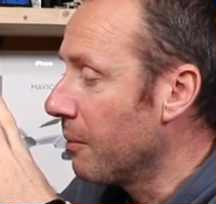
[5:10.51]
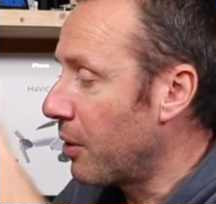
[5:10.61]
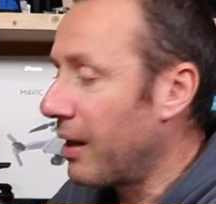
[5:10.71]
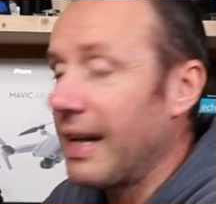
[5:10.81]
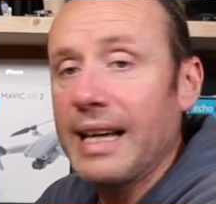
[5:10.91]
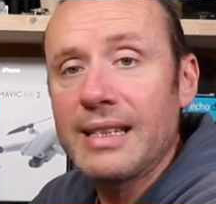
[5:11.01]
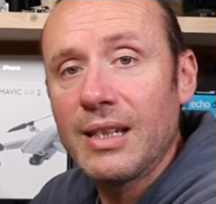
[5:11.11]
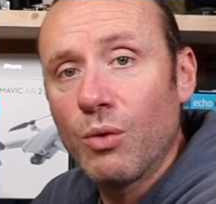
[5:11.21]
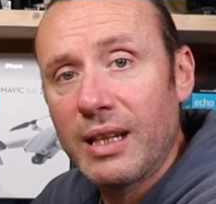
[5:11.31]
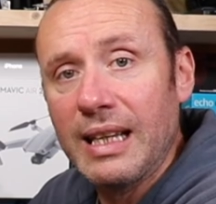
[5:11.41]
però
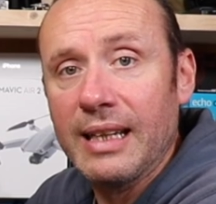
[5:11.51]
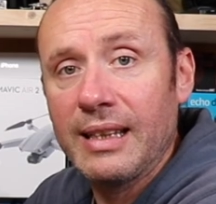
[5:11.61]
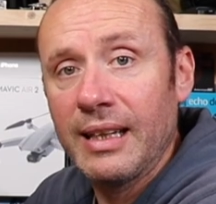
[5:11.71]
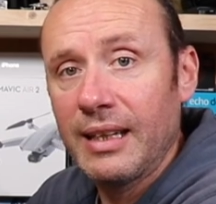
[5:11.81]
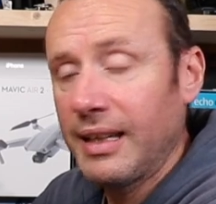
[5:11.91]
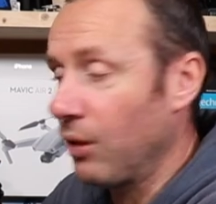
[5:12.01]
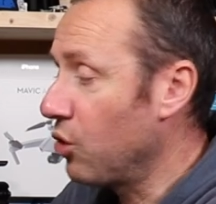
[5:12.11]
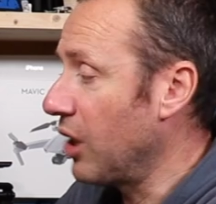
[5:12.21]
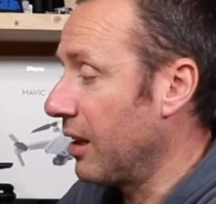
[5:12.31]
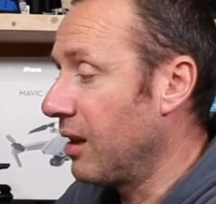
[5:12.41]
ragazzi guardate che
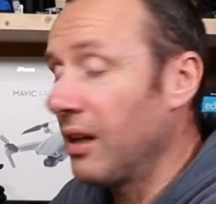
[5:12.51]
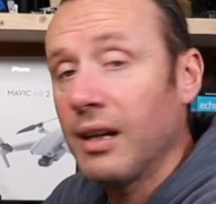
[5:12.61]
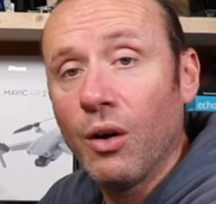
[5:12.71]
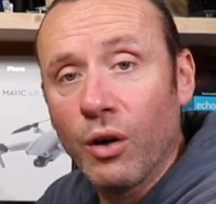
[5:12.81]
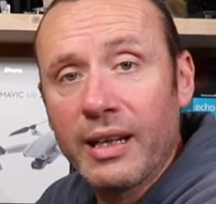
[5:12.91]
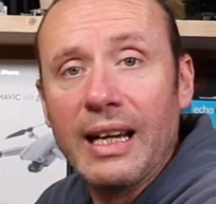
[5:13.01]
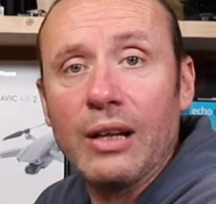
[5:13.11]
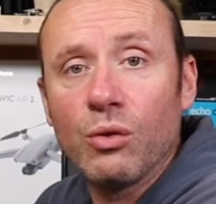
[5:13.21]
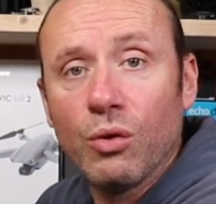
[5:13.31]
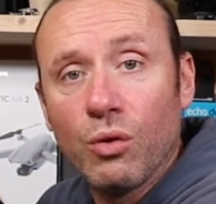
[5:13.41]
oggetti ho
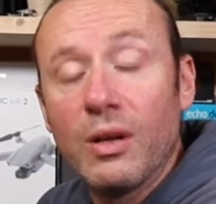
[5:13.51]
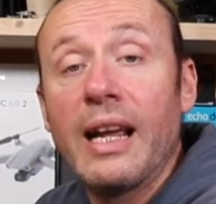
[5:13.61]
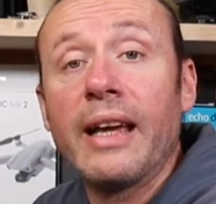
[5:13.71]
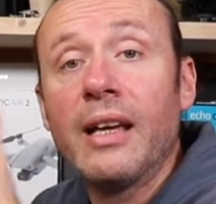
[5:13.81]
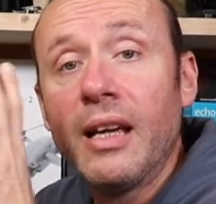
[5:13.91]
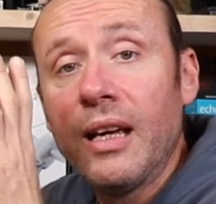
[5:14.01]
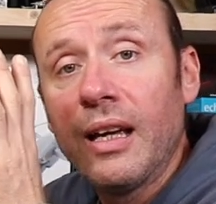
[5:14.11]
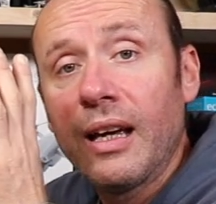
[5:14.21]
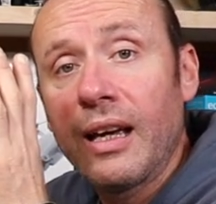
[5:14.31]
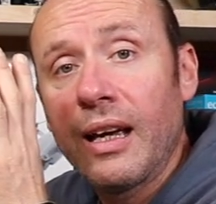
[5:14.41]
creato con lei
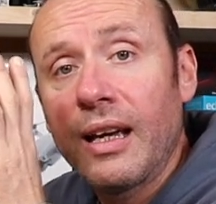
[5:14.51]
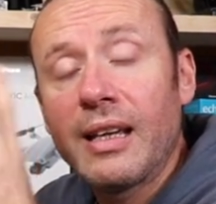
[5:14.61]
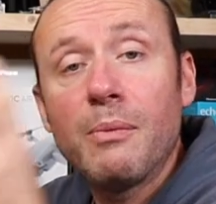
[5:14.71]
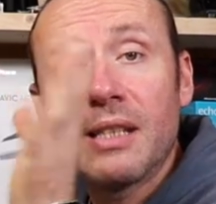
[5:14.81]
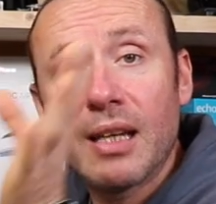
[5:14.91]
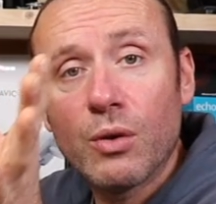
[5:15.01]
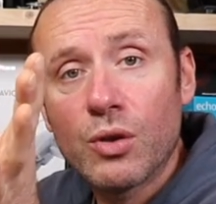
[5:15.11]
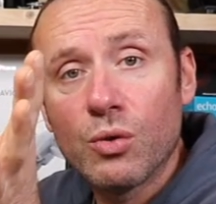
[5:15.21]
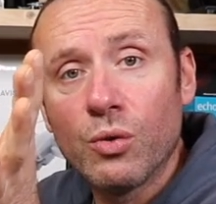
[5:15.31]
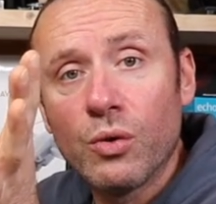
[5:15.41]
eh, chi mi segue
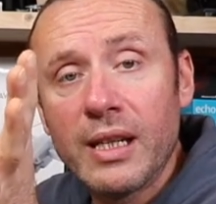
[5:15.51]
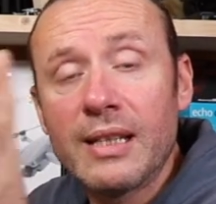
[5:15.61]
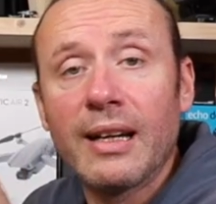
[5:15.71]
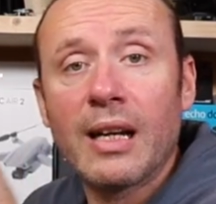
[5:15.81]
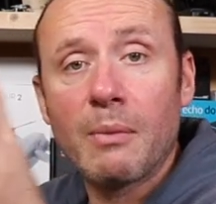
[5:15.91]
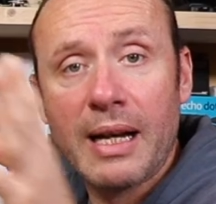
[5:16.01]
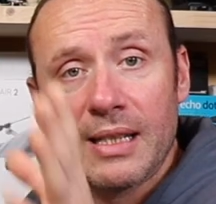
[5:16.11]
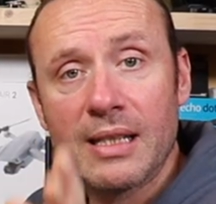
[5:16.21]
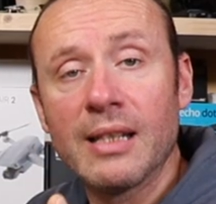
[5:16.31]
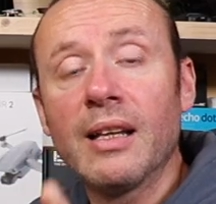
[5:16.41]
su Instagram
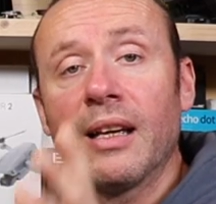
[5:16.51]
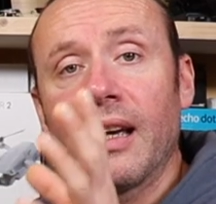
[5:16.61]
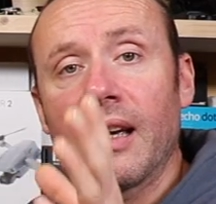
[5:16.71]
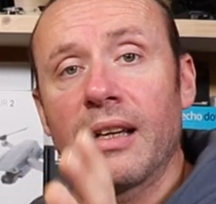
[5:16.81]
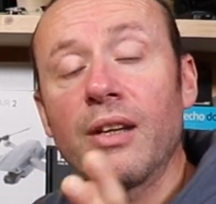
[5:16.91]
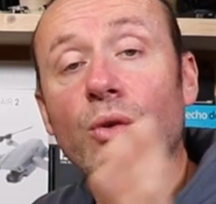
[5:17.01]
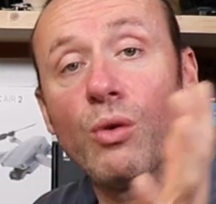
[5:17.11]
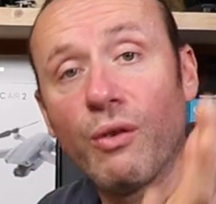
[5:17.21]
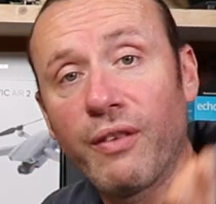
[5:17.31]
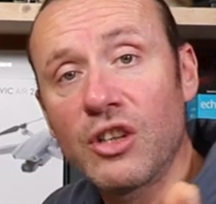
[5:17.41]
anzi eh, chi
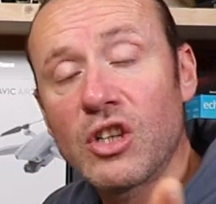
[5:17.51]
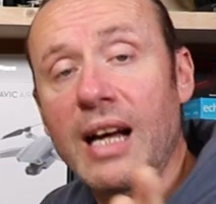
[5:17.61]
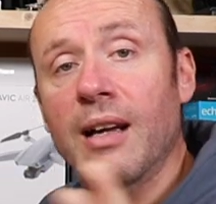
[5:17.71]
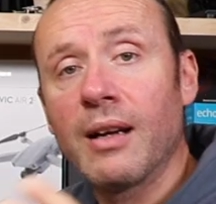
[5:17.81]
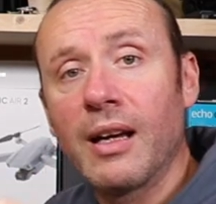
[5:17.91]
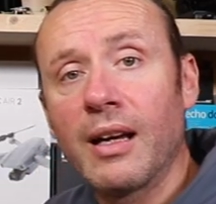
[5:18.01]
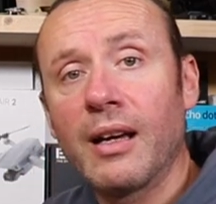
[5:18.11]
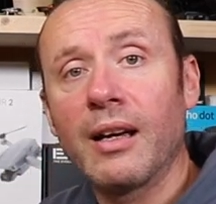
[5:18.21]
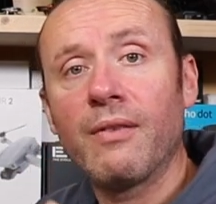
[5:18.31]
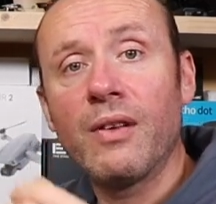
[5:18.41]
non lo fa già
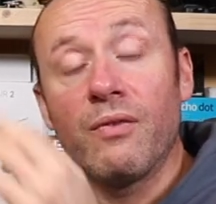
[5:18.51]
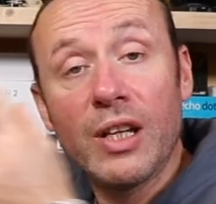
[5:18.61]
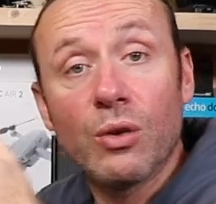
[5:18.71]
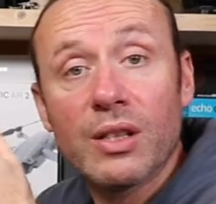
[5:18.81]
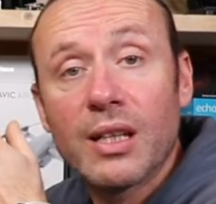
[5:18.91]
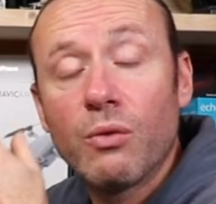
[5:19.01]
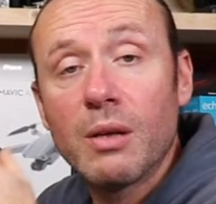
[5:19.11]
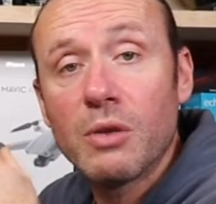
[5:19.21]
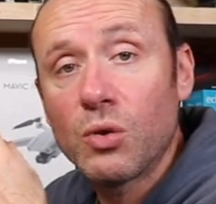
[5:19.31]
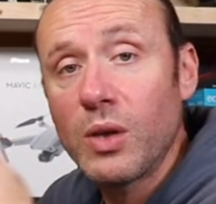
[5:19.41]
vi invito a
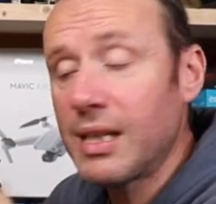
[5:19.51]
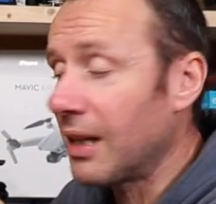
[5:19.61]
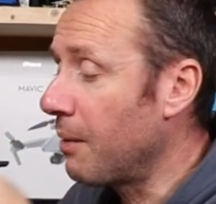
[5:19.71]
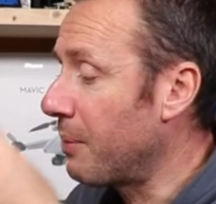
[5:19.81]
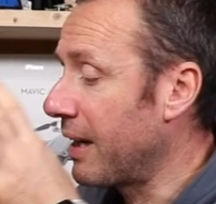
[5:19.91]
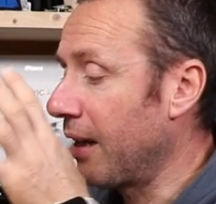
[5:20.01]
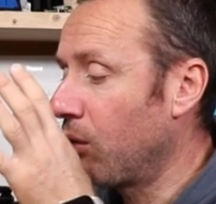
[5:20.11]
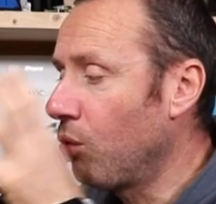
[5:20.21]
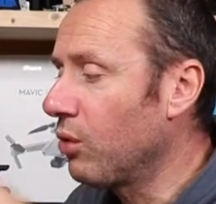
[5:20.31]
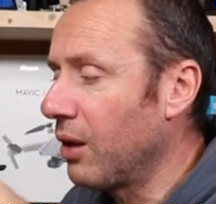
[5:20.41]
seguirmi su Instagram
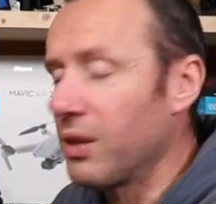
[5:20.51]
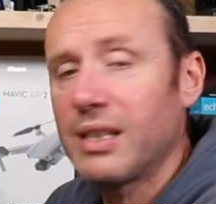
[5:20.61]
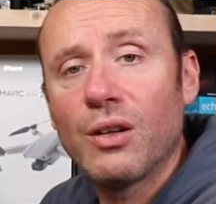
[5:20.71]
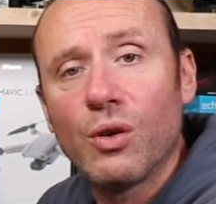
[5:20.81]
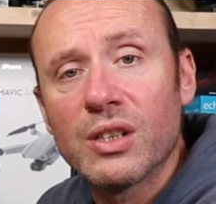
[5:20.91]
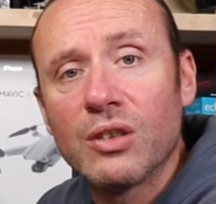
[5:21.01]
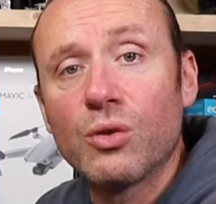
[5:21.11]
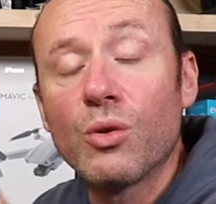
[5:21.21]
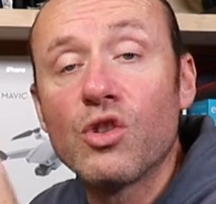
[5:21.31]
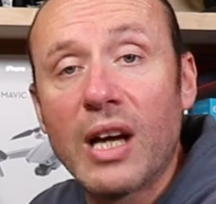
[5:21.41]
perché tutte queste cose
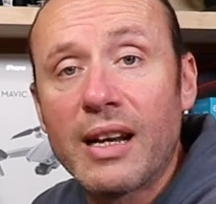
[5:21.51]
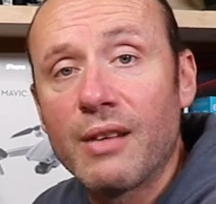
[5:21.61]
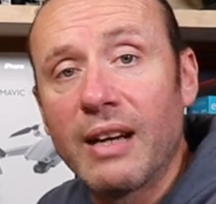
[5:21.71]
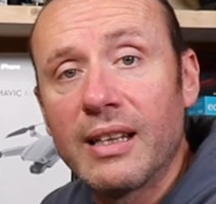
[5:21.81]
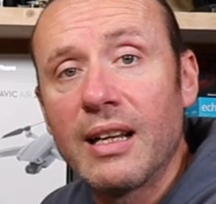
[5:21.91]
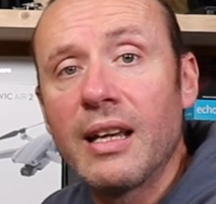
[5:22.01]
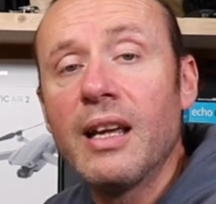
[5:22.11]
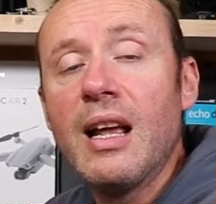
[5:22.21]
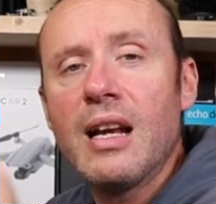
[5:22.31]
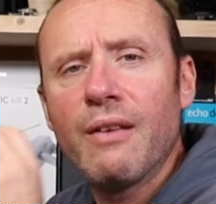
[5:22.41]
sono già arrivate
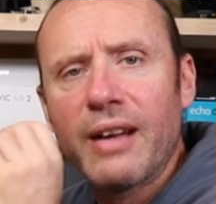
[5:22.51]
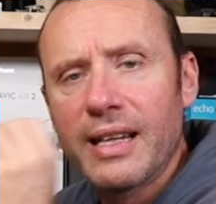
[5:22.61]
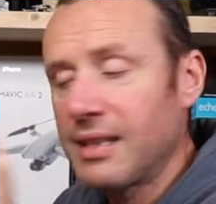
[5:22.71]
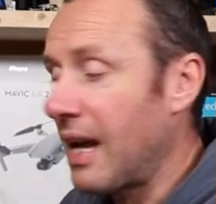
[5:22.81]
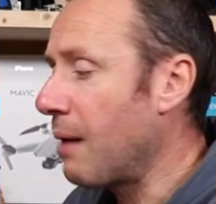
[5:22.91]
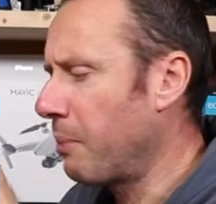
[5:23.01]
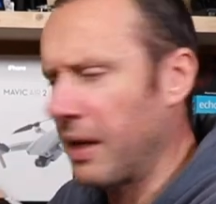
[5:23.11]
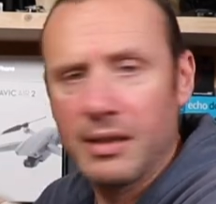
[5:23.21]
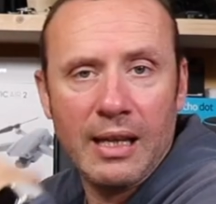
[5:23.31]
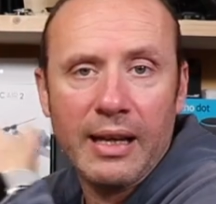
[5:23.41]
lì le varie stampe
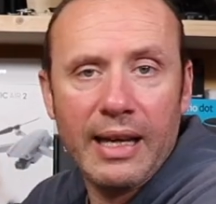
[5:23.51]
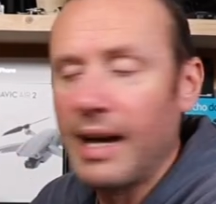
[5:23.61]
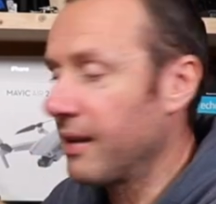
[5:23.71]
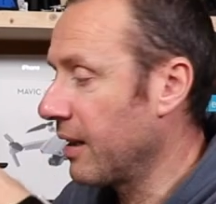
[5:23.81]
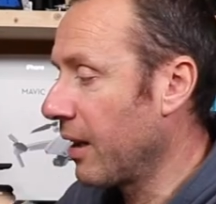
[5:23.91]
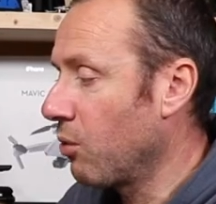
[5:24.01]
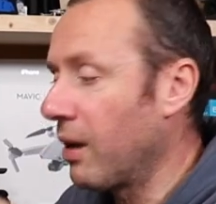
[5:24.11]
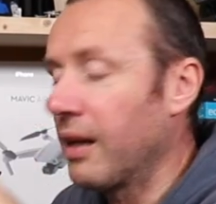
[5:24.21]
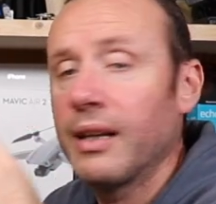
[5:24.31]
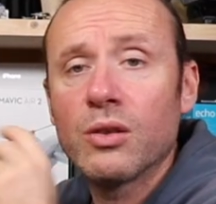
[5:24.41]
anzi anche altre che
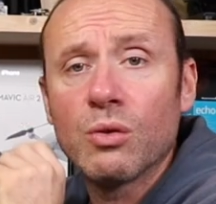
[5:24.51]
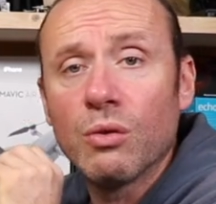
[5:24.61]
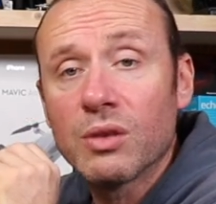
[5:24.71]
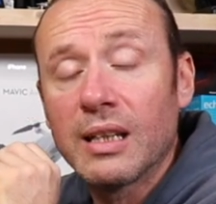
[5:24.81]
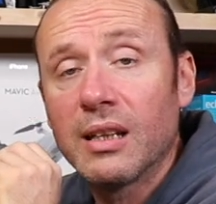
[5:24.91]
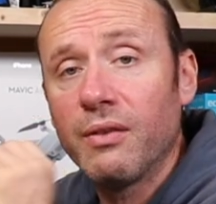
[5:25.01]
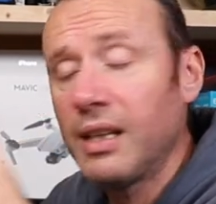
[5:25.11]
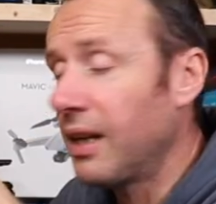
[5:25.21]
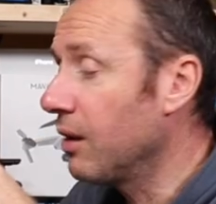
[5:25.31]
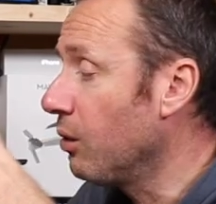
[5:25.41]
qua adesso non state
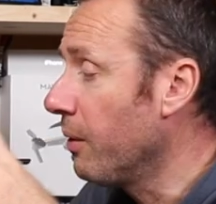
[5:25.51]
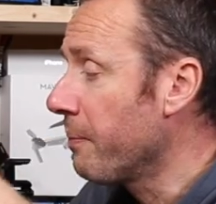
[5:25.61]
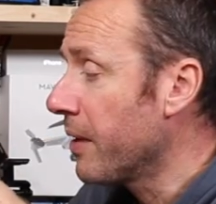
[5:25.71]
vedendo